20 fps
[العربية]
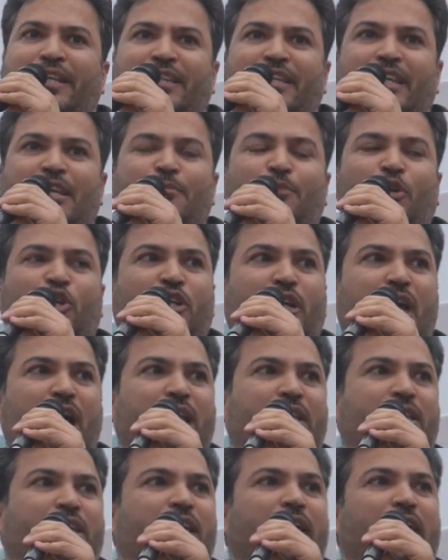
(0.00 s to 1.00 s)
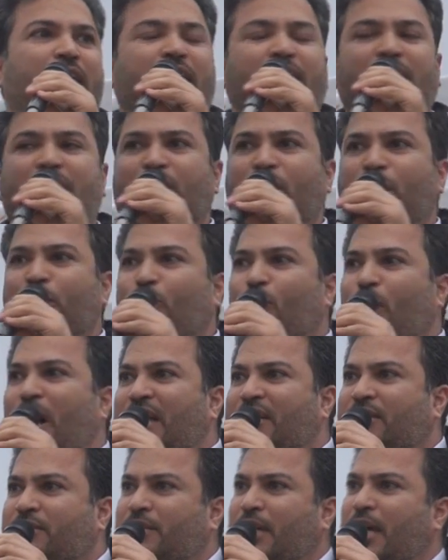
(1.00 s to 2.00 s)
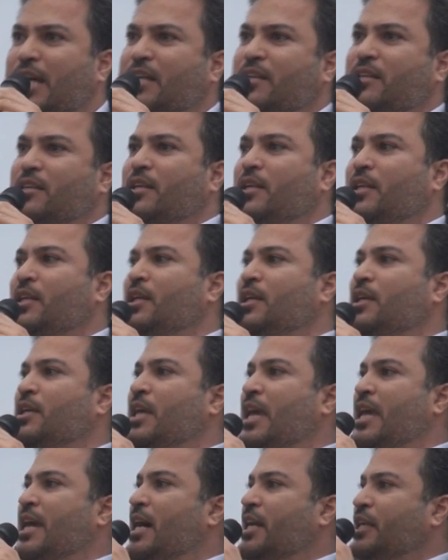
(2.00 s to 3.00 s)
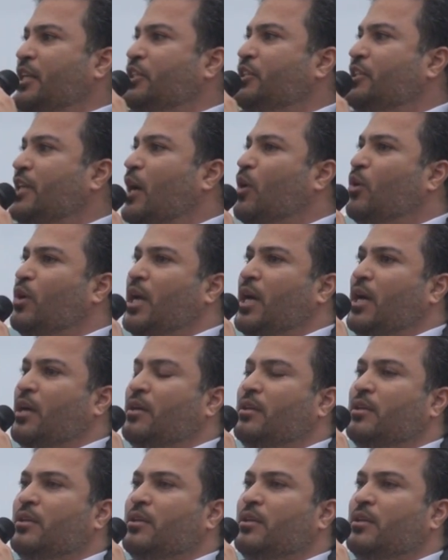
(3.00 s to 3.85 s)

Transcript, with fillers: الديمقراطي الذي يؤطر كيان الدولة